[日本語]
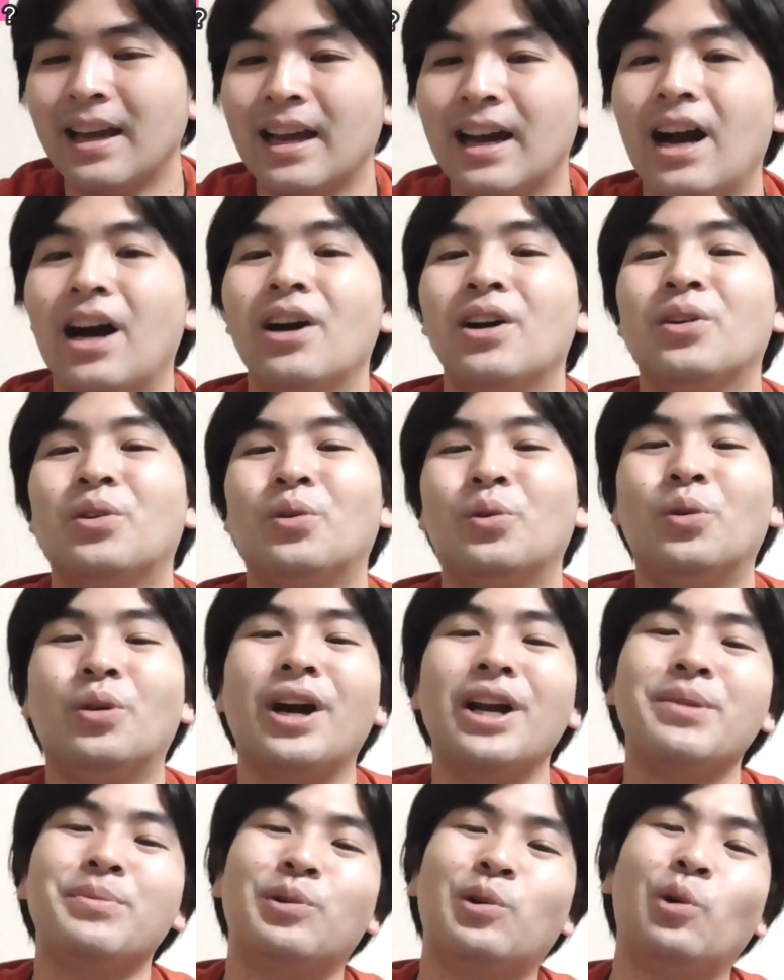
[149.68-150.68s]
あ、
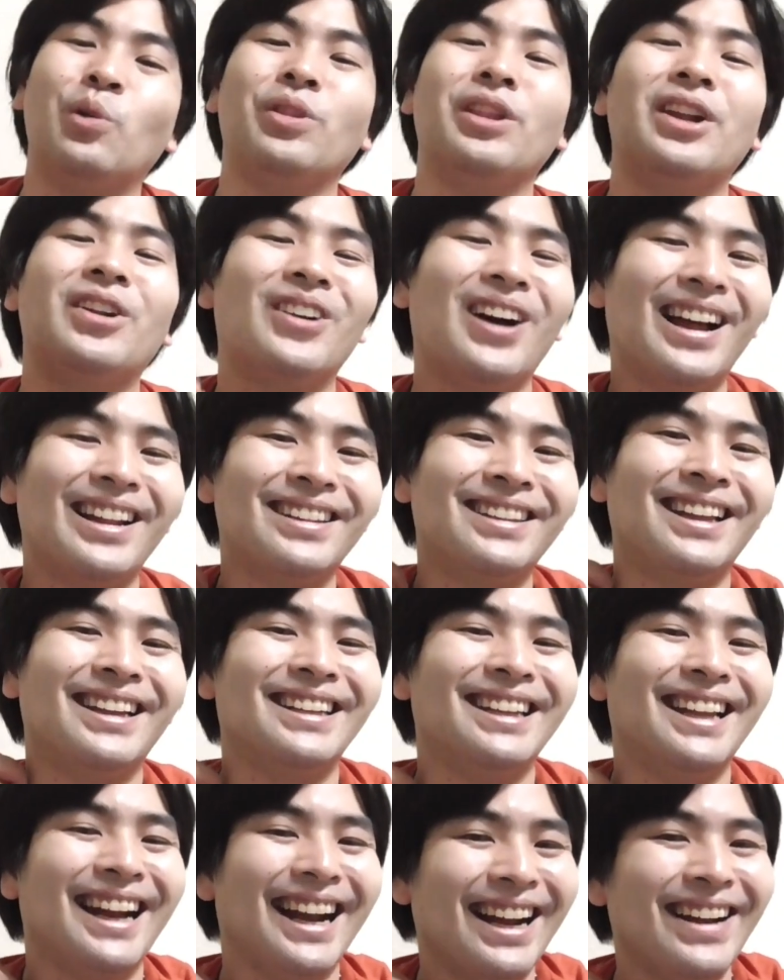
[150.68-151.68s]
他にもこんなのがあった
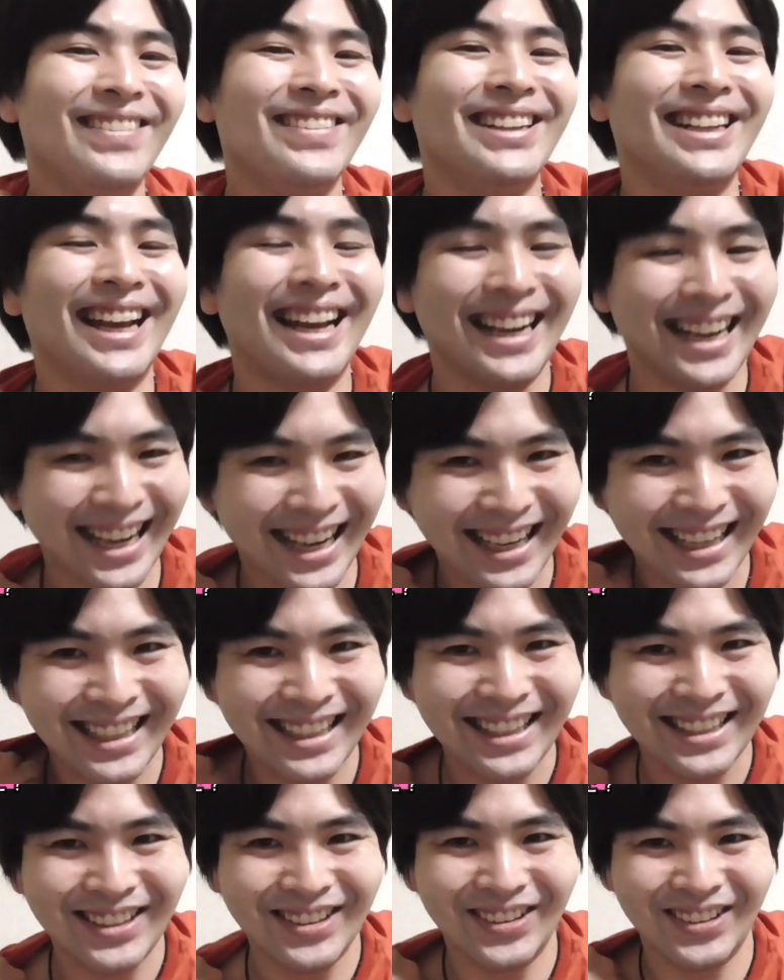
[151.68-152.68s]
んだな、みたい
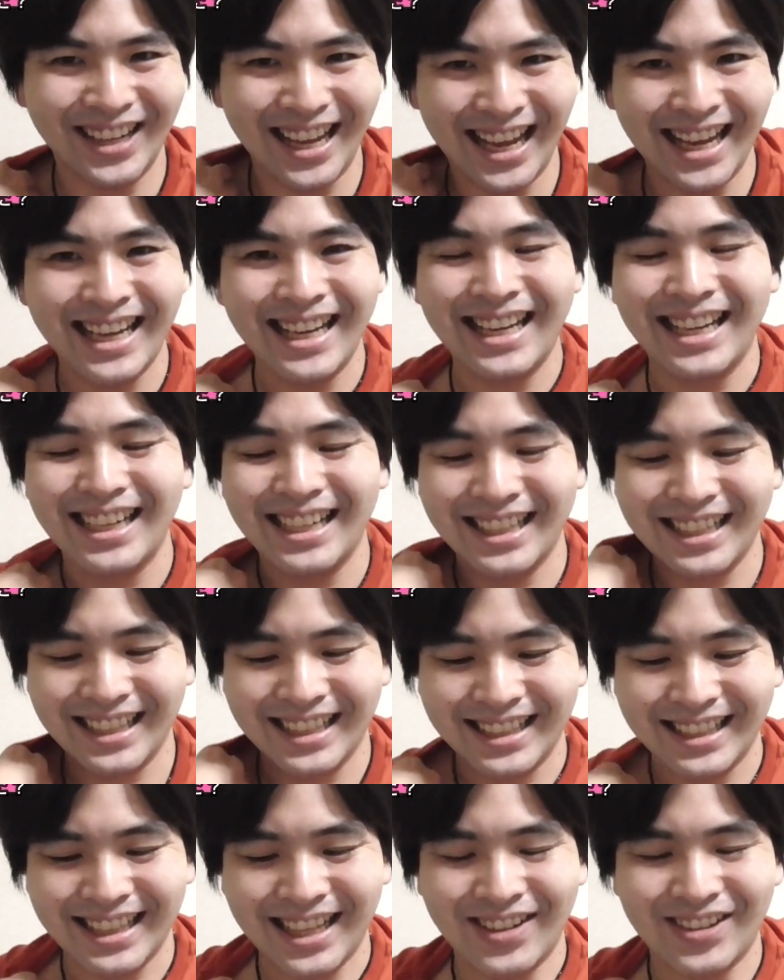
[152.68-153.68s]
なのをね、
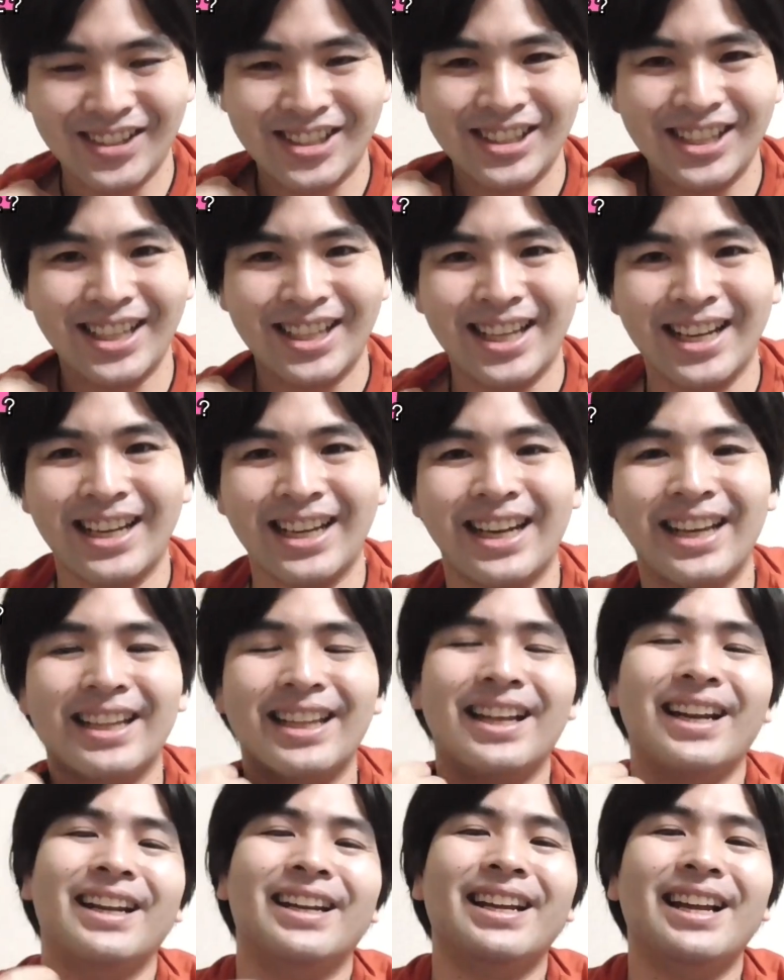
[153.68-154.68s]
楽しんでいただけ
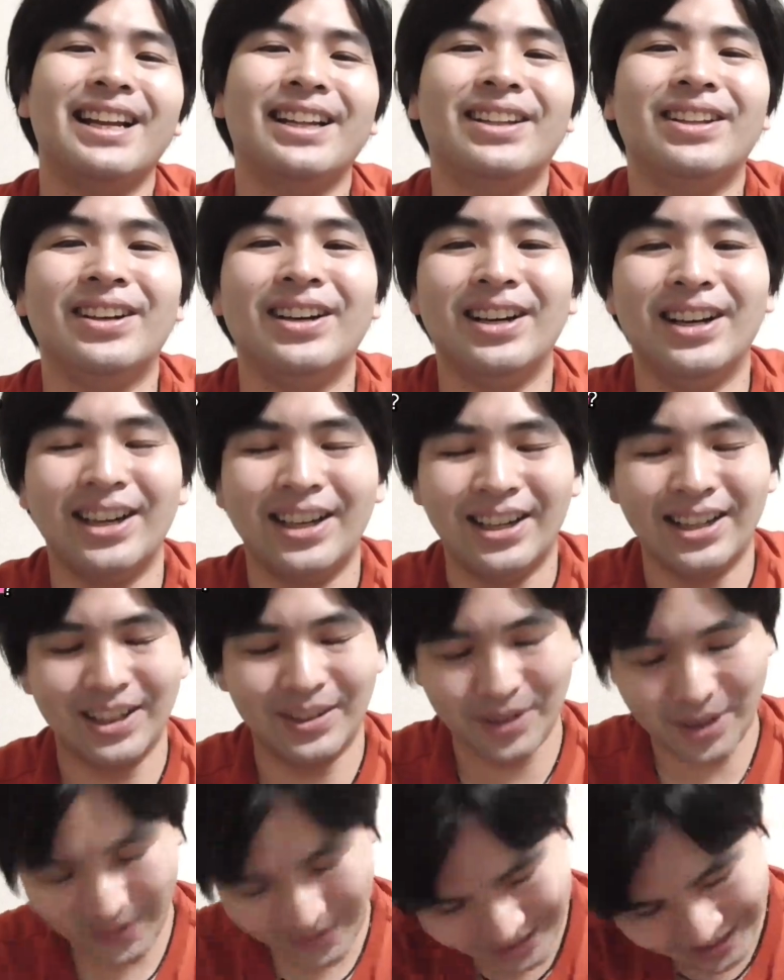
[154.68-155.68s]
たらなと
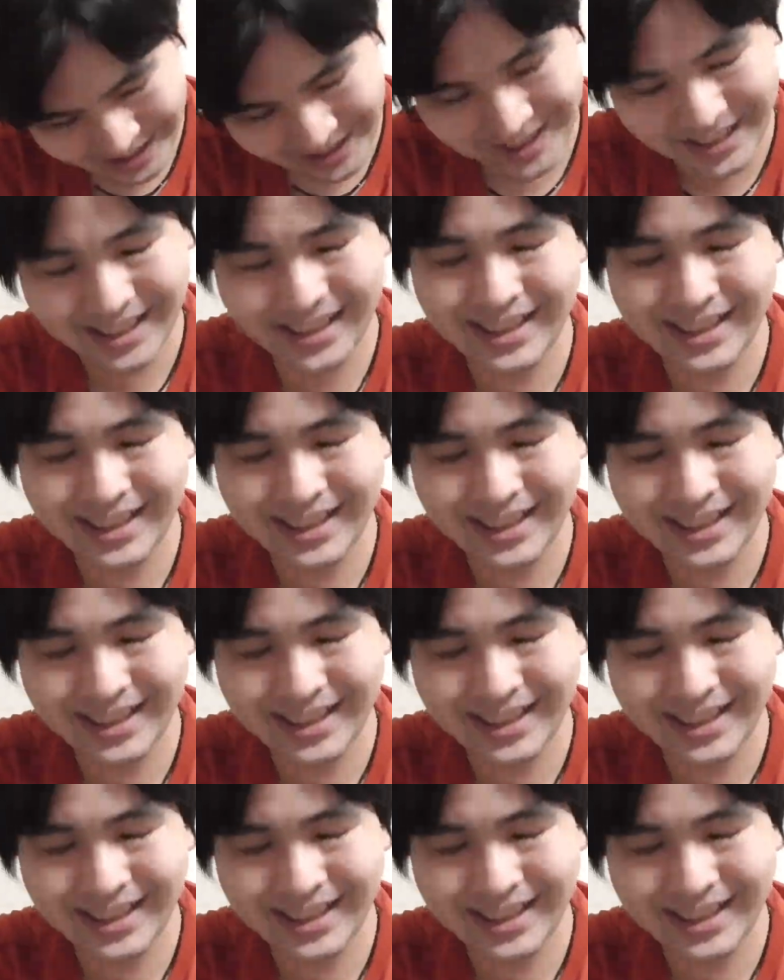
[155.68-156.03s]
思います。